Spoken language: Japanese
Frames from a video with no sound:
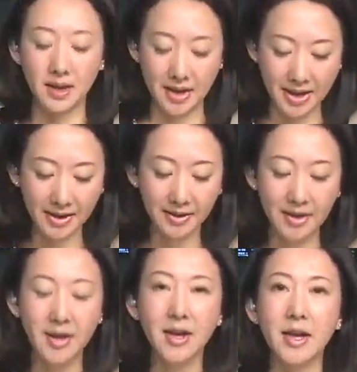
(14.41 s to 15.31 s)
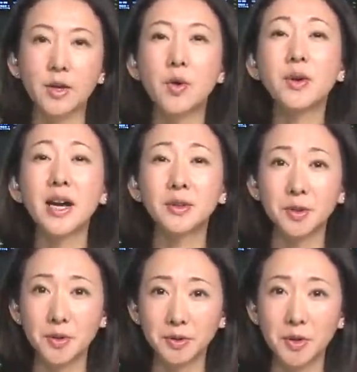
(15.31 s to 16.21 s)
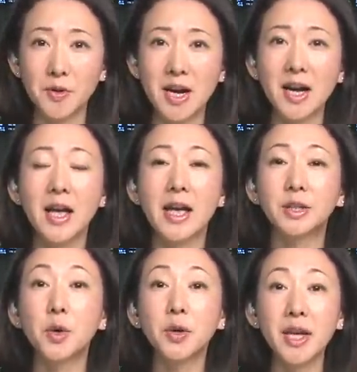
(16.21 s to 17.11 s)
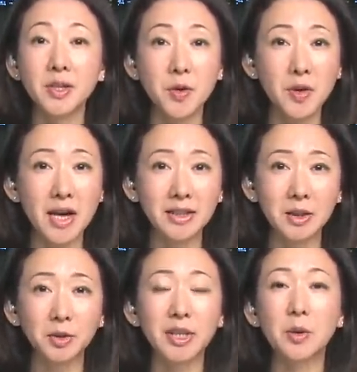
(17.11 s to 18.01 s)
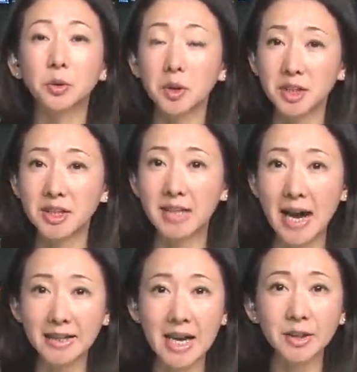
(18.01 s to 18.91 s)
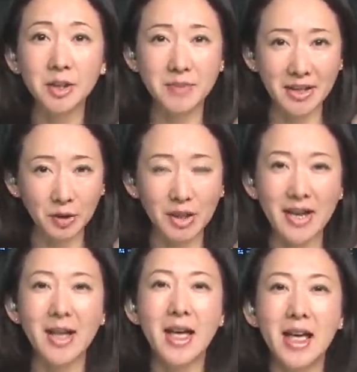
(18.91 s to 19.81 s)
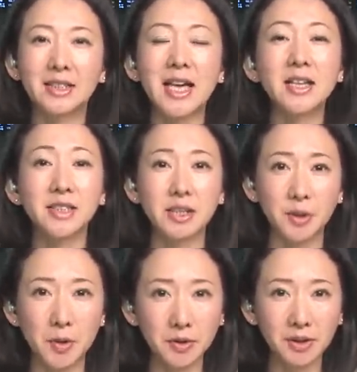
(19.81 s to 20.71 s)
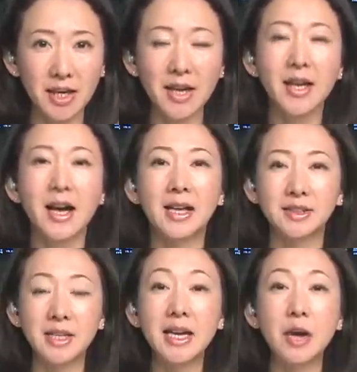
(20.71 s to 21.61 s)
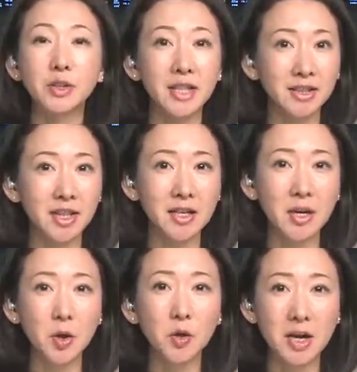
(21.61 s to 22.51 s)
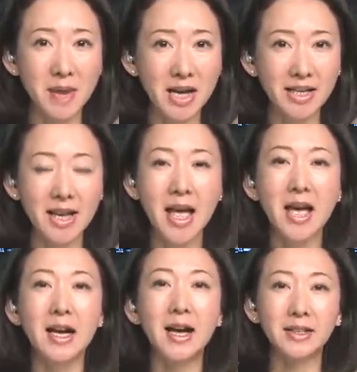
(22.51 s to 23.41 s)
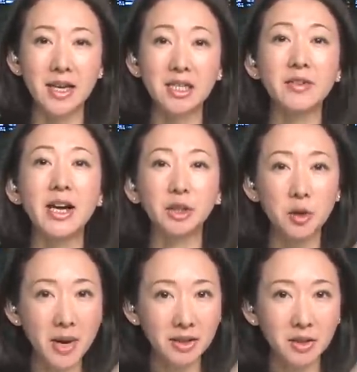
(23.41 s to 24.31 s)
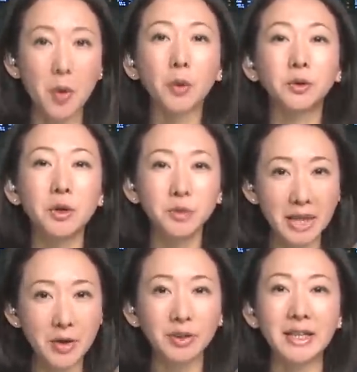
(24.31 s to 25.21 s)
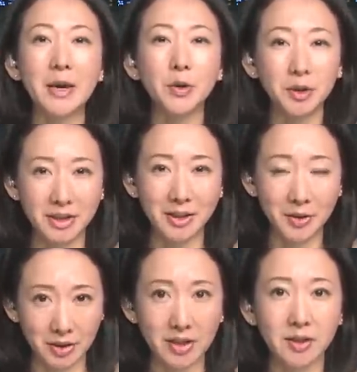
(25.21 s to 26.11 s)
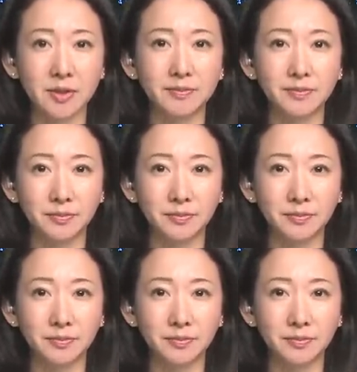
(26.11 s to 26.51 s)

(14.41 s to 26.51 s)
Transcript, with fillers: はい今回の上場は証券業界にとって今年最大のイベントで3社揃って初値が売り出し価格を上回り関係者はひとまずほっと胸をなで下ろしているようです